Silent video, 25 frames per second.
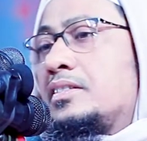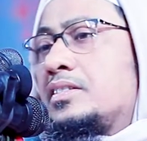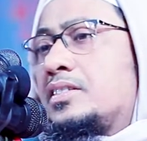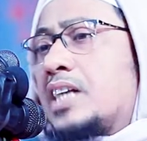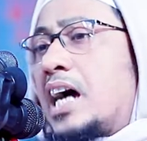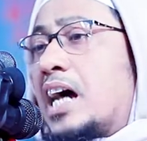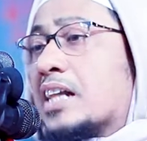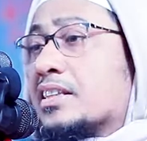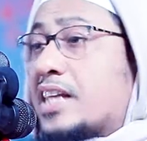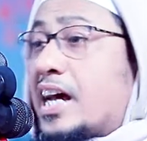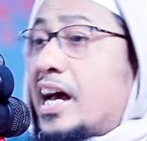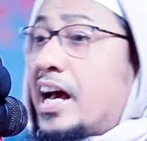
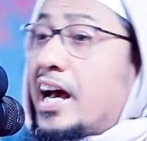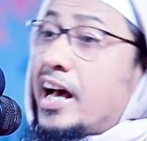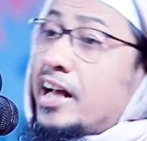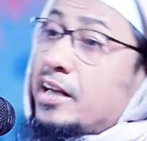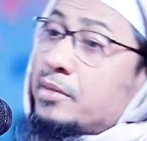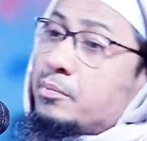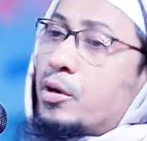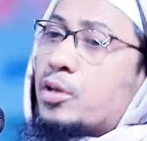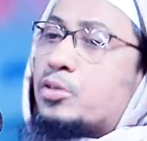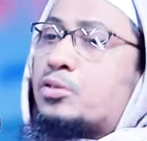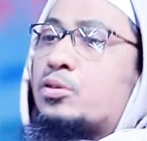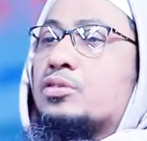চাঁদের
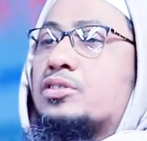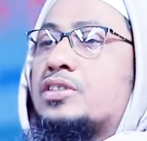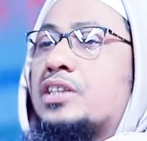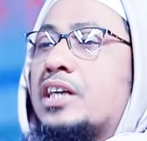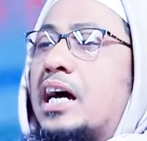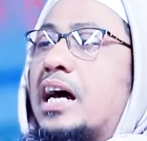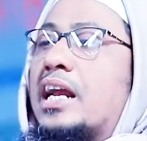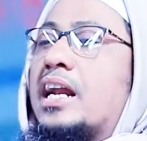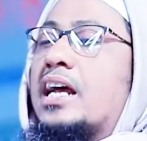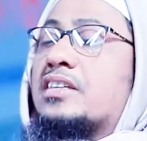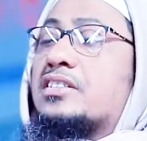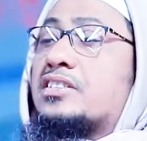মতো
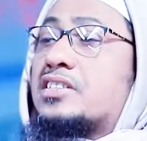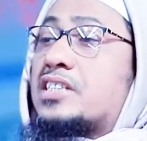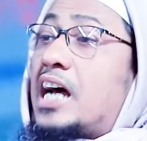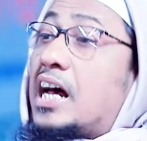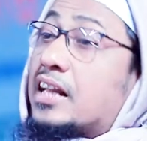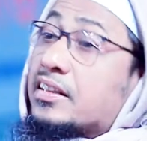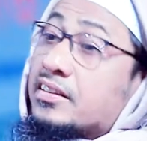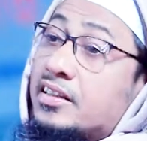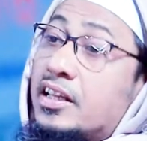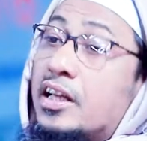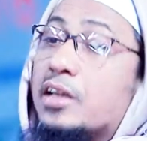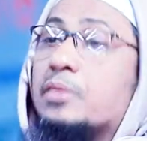চেহারা
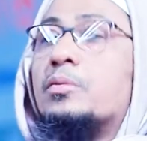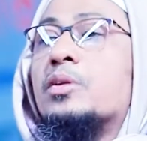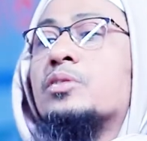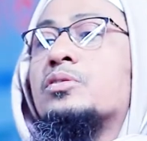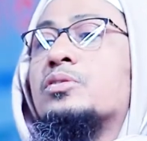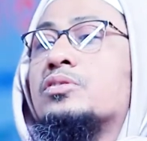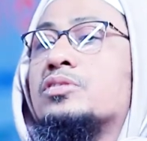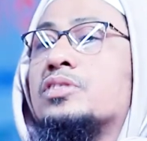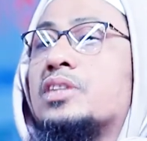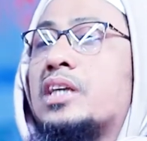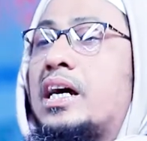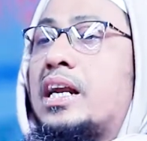চাঁদের
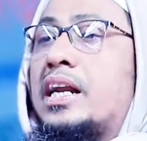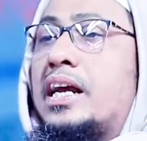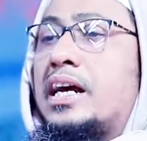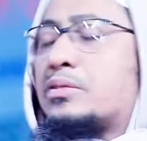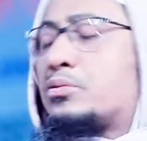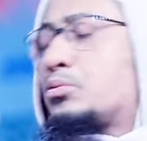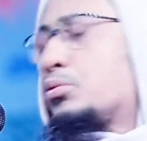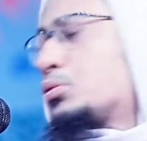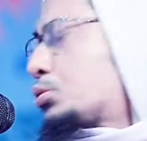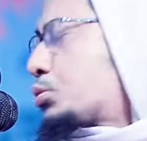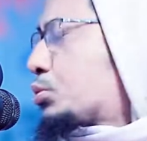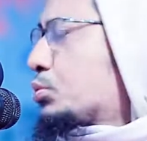মতো চেহারা
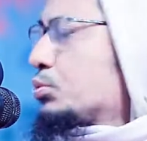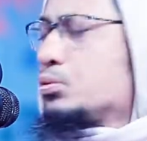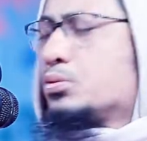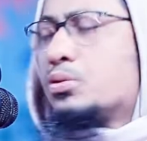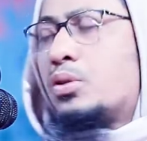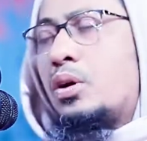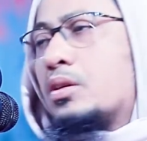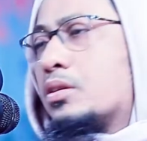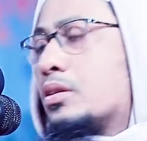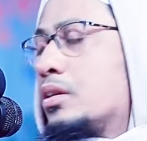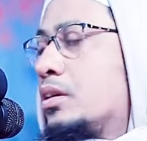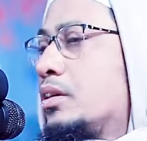এত
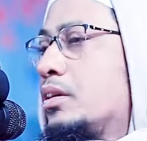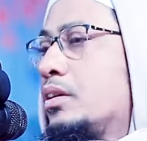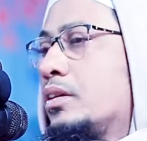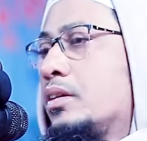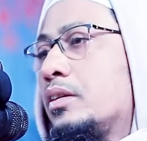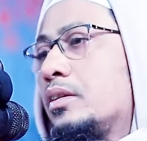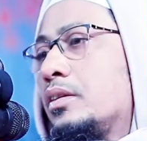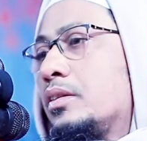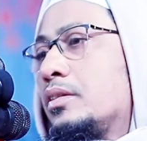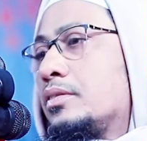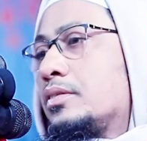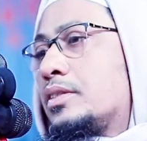সুন্দর
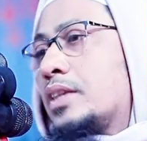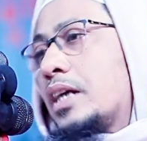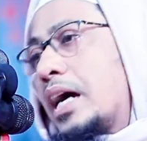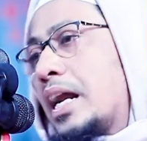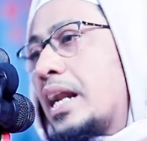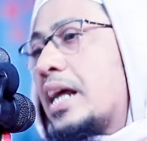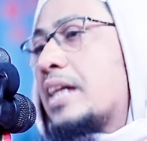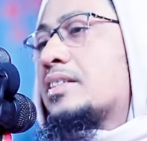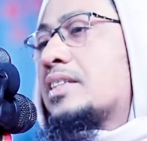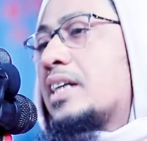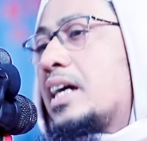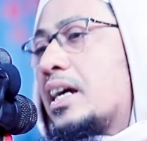
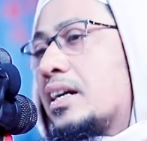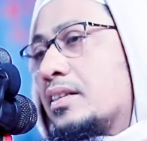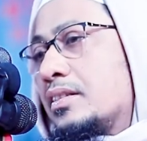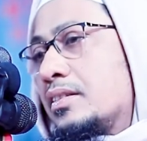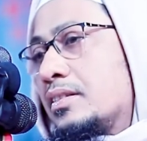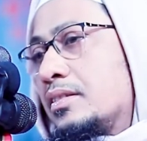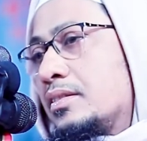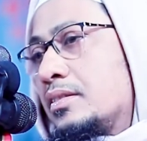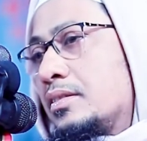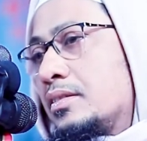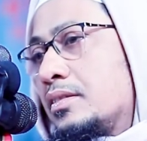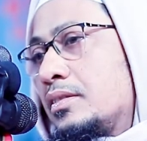চেহারা তার
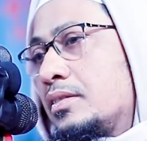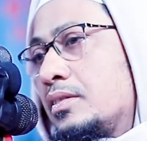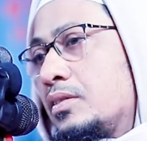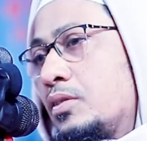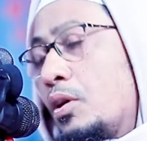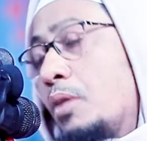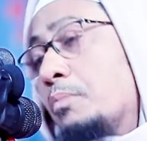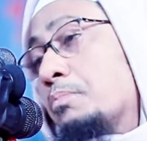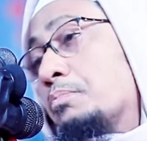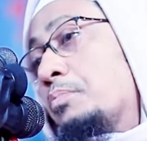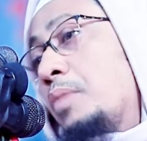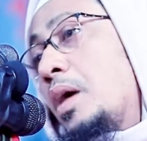
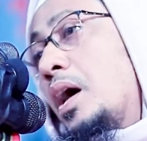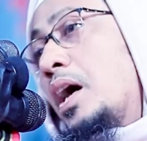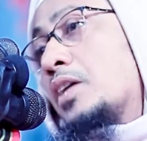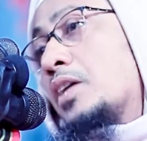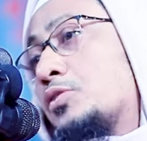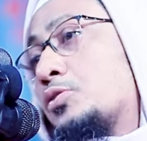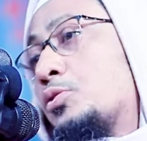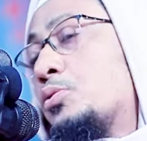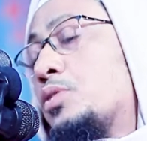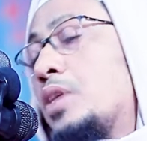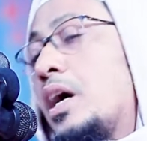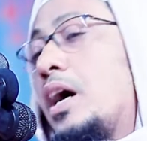লম্বা
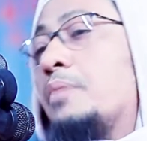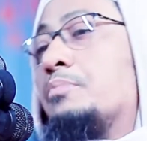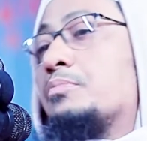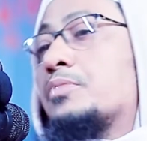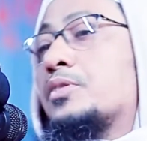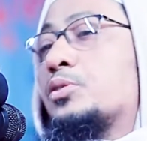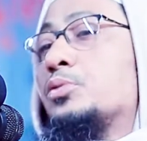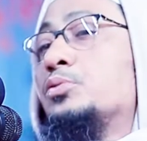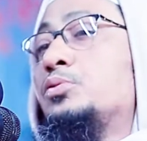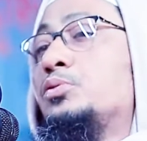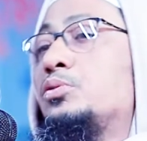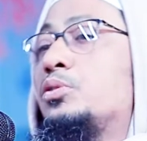সুঠাম
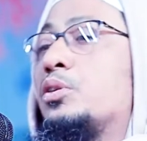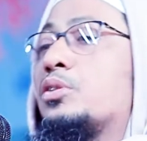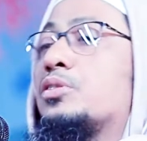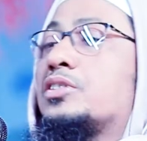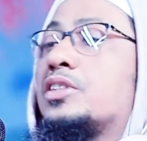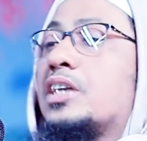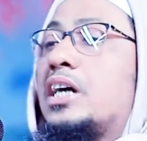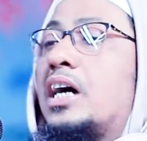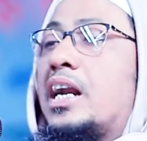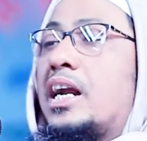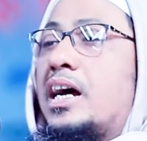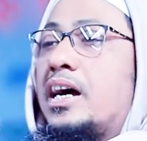সুন্দর
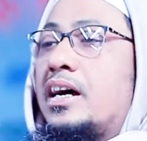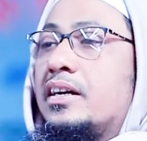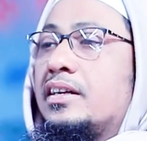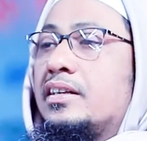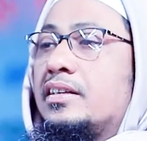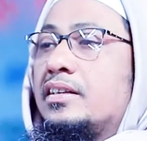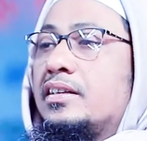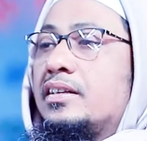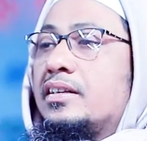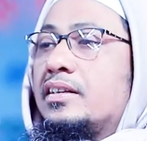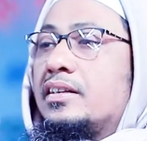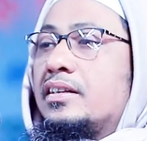চেহারা
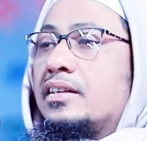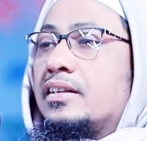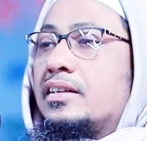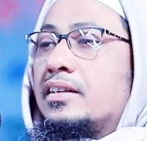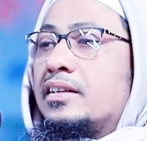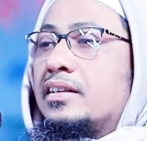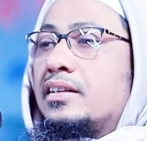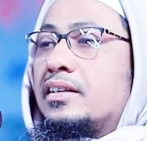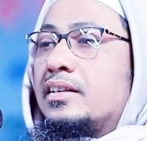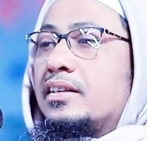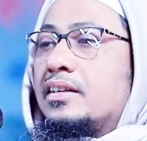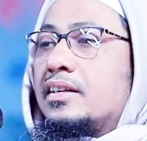
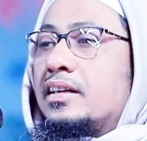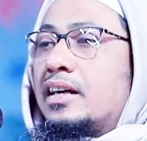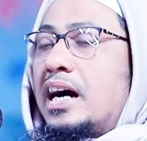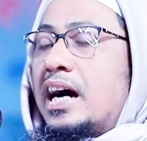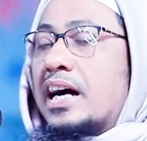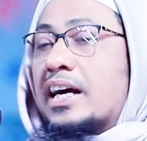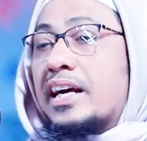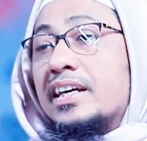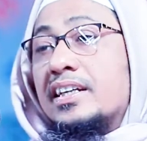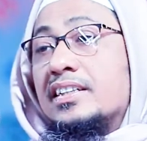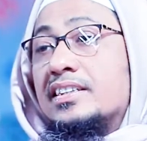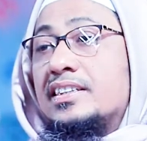আগের